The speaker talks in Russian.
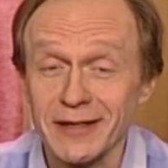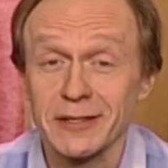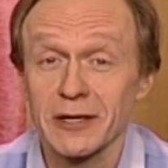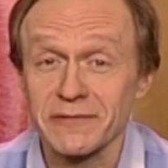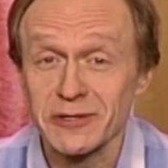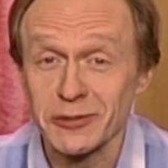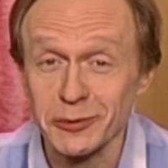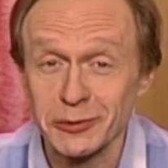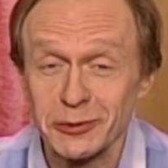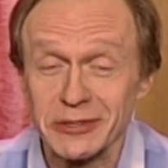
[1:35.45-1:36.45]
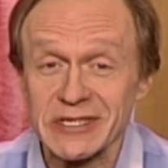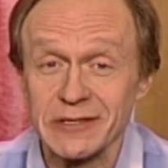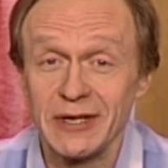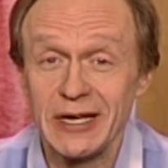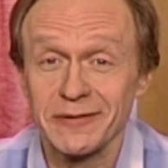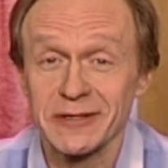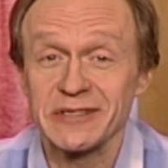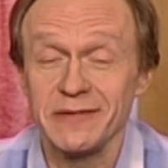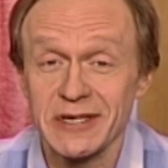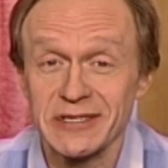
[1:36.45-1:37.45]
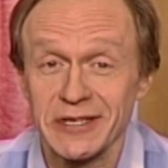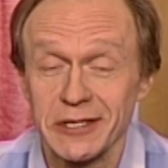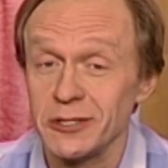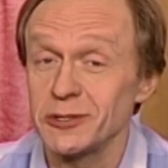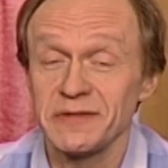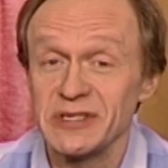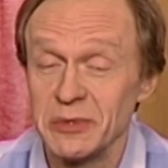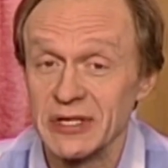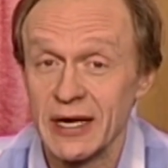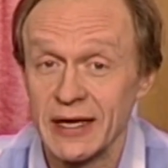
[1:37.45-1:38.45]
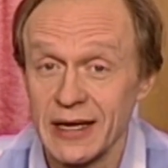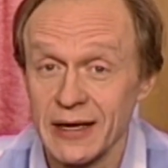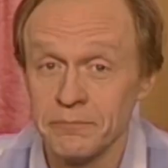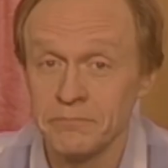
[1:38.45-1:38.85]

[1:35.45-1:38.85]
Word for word: Так в шутку называли его сверстники еще в семинарии.